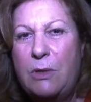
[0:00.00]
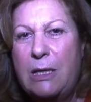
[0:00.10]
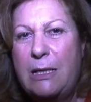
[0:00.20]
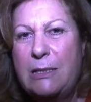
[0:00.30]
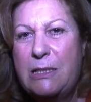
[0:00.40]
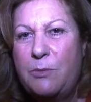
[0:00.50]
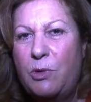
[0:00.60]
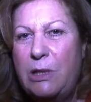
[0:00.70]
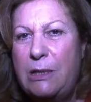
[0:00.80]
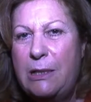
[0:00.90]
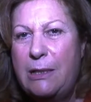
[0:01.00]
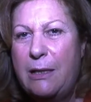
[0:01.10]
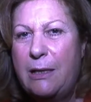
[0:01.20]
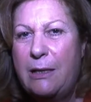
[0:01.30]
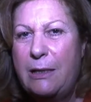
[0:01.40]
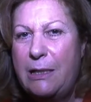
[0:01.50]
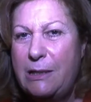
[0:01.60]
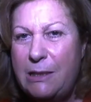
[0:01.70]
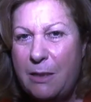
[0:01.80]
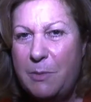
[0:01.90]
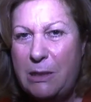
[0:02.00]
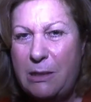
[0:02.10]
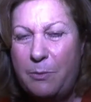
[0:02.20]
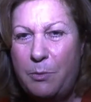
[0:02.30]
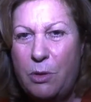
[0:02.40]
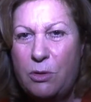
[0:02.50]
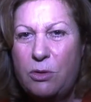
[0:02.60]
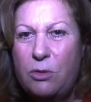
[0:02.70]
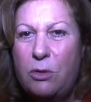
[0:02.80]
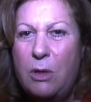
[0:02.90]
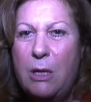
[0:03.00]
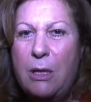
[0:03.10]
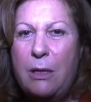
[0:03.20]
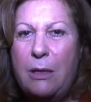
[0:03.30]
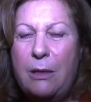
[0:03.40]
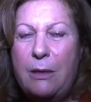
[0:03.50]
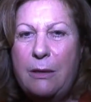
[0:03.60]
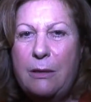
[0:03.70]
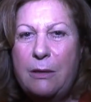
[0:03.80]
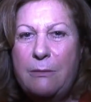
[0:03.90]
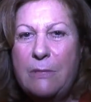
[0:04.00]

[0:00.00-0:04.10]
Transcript: una classe politica eticamente a posto, eh,